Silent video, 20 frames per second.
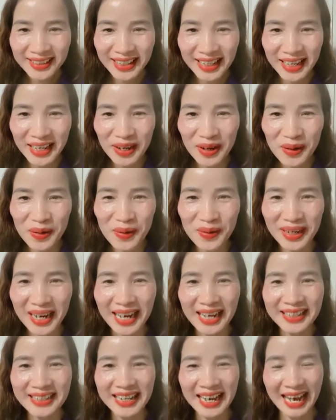Theo
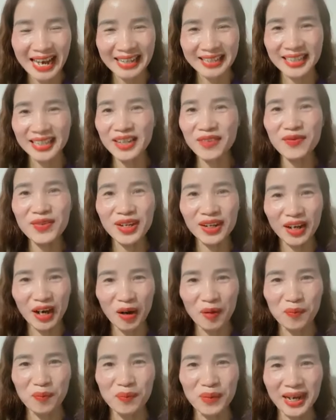cả nhà thì cái
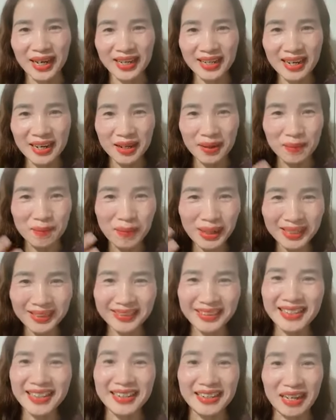việc học mà để bắt
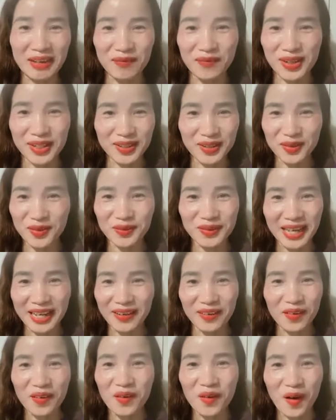tiền làm việc cho chúng
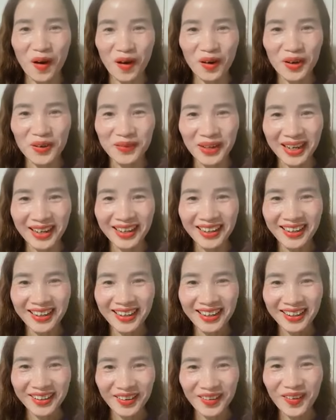ta nó có khó không ạ? À?
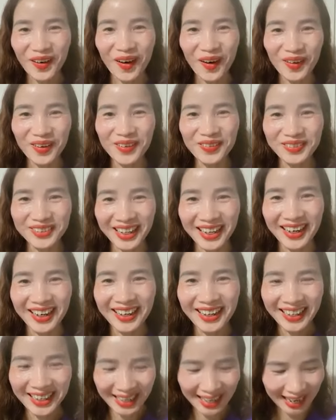Có khó không nhỉ?
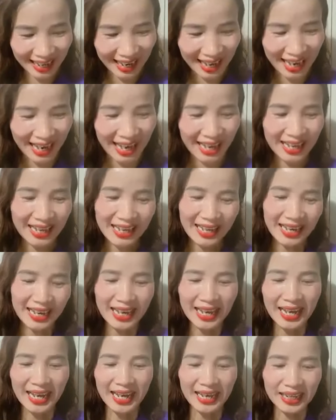À,
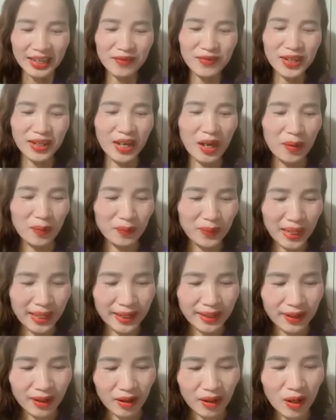cái việc học
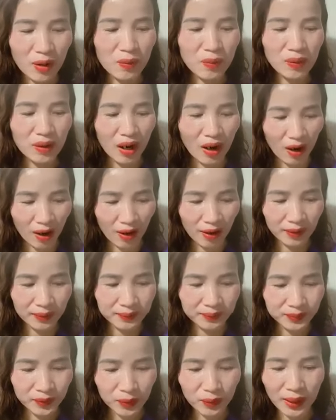này nó không
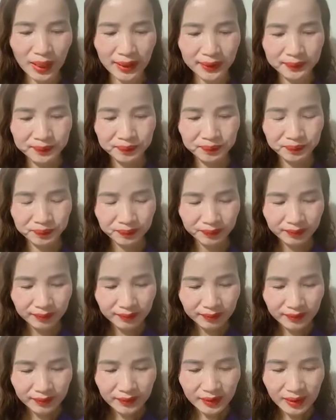khó, đúng không ạ?
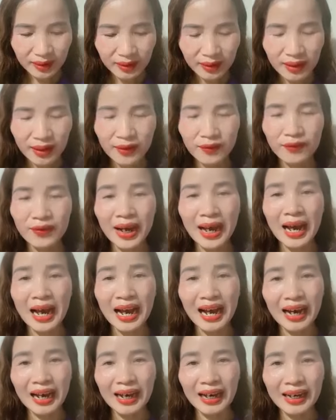
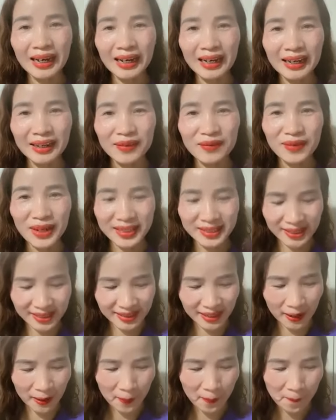Và và
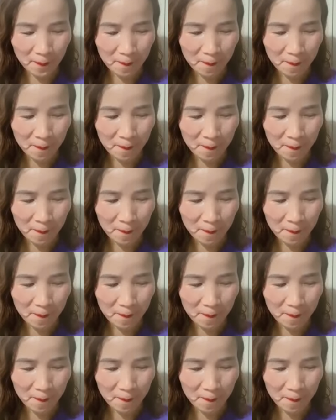gì nhỉ?